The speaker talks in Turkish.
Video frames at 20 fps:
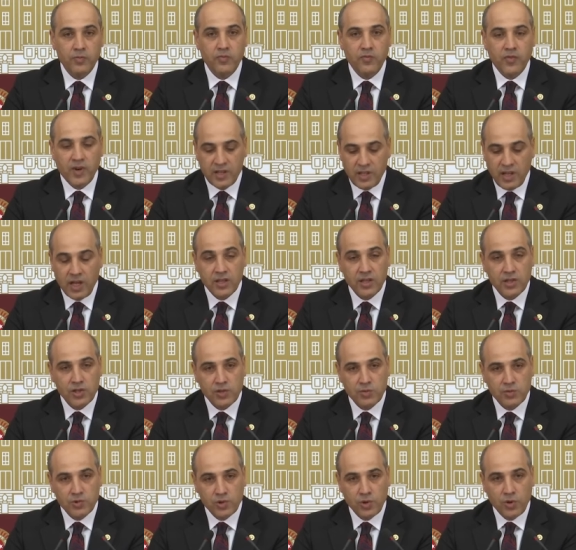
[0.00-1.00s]

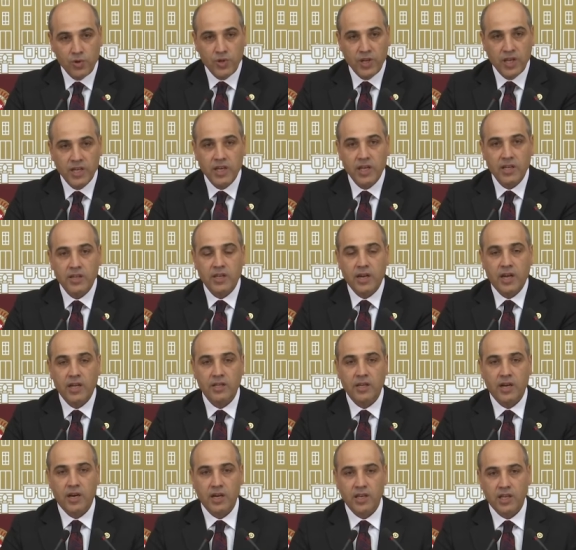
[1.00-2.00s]
vatandaşımızın önüne
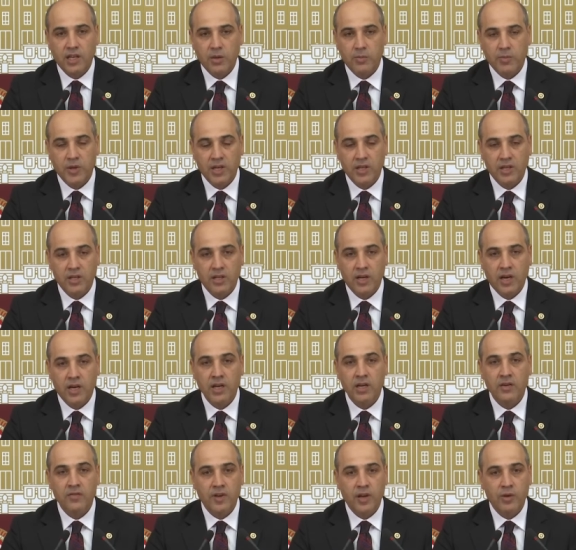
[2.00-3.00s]
getiren de AKP
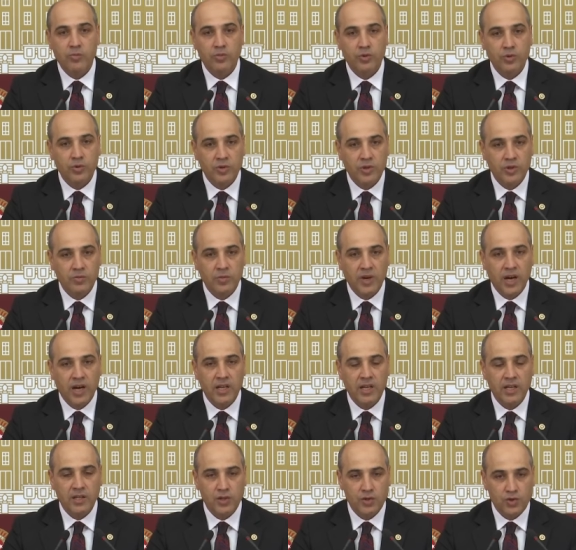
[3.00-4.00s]
iktidarı ve bunun
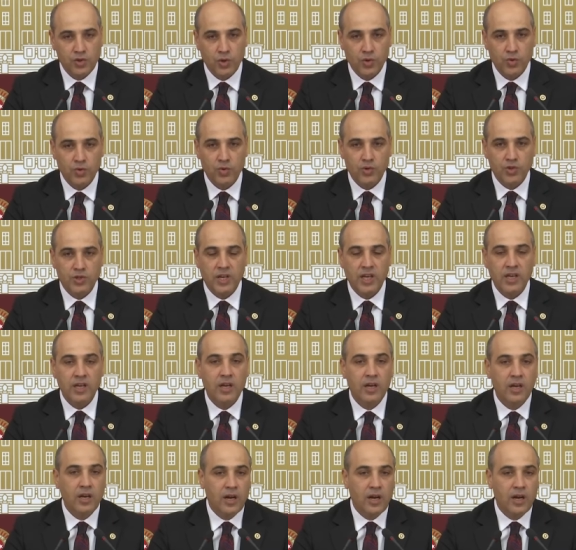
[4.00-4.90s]
maliyeti çok yüksek.